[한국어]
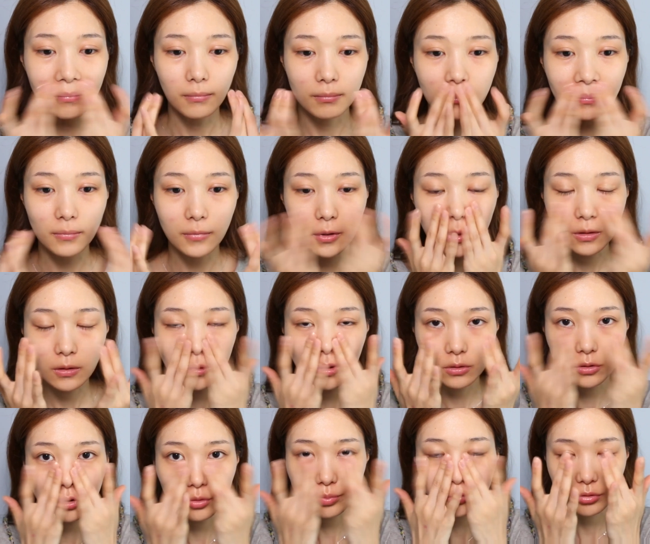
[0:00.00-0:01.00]
음,
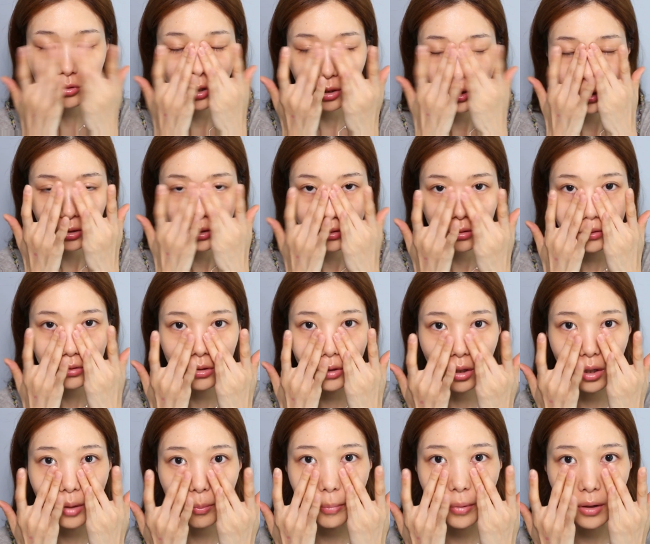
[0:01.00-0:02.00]
그래서 흡수가
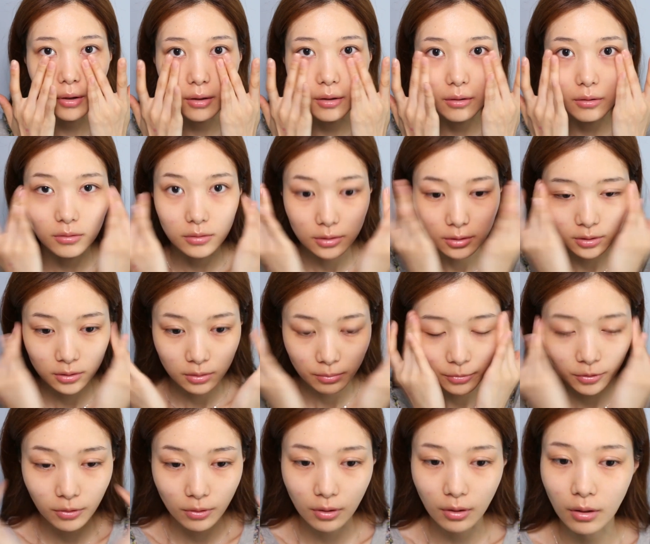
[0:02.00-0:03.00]
되게 빨라요.
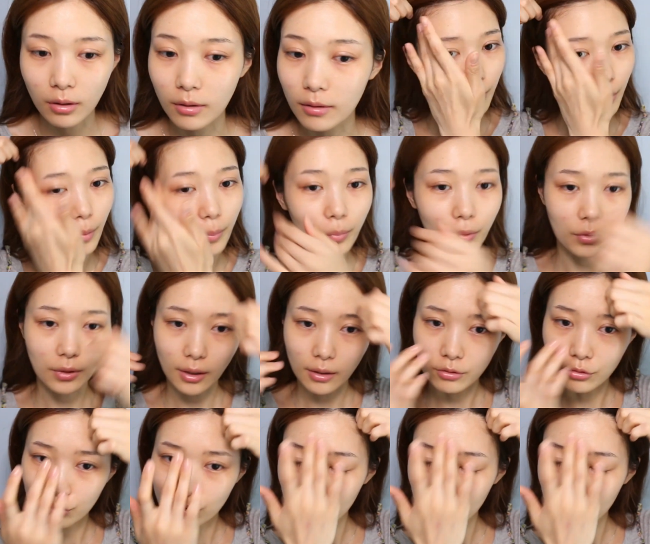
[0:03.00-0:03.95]
지금 이렇게 몇 번 안